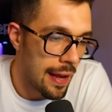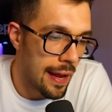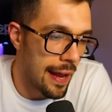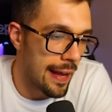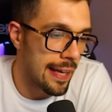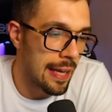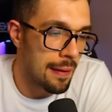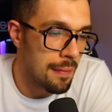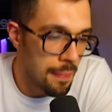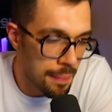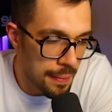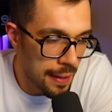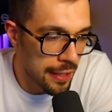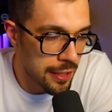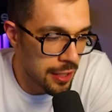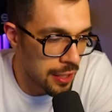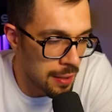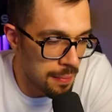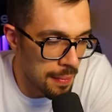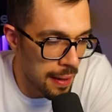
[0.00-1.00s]
e che mi
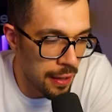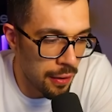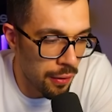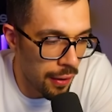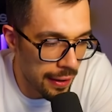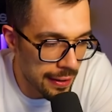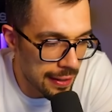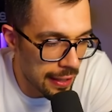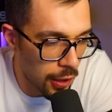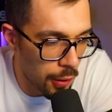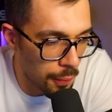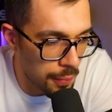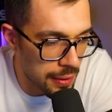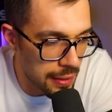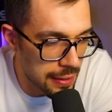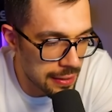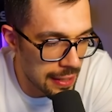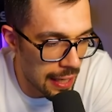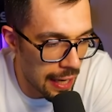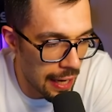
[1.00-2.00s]
piace di meno anche come
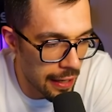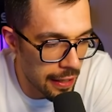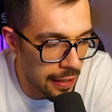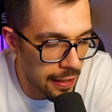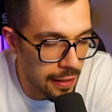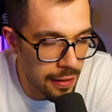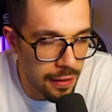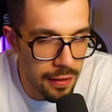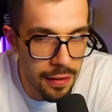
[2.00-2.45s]
design.